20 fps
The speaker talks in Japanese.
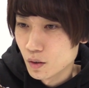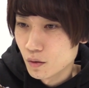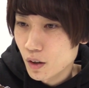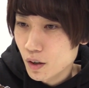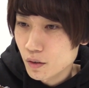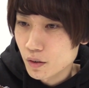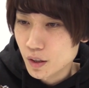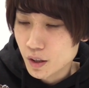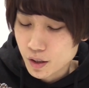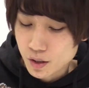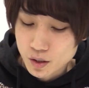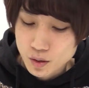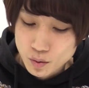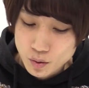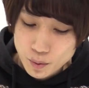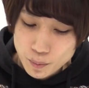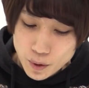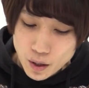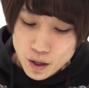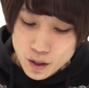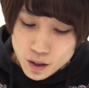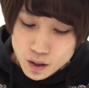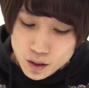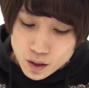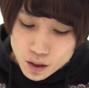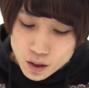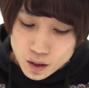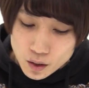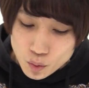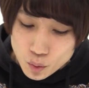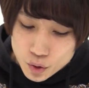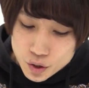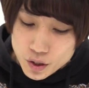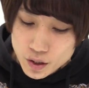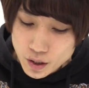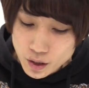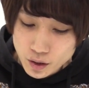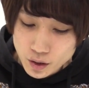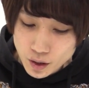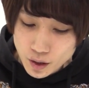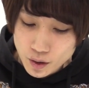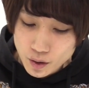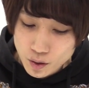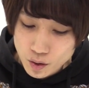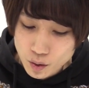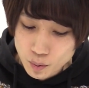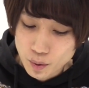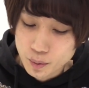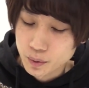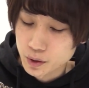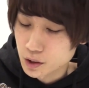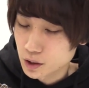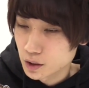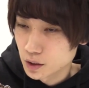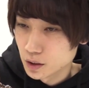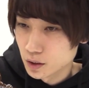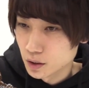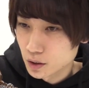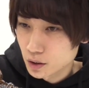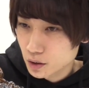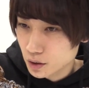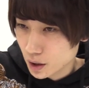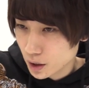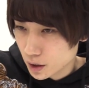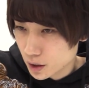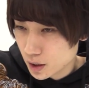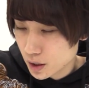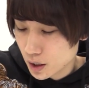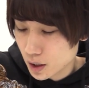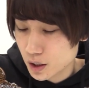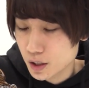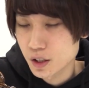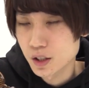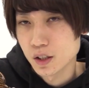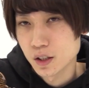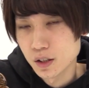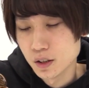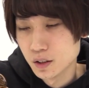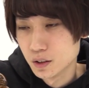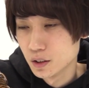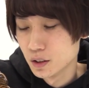悪くはないんですけど、やっぱ相方が欲しいなって思います。ちょっと相方探し、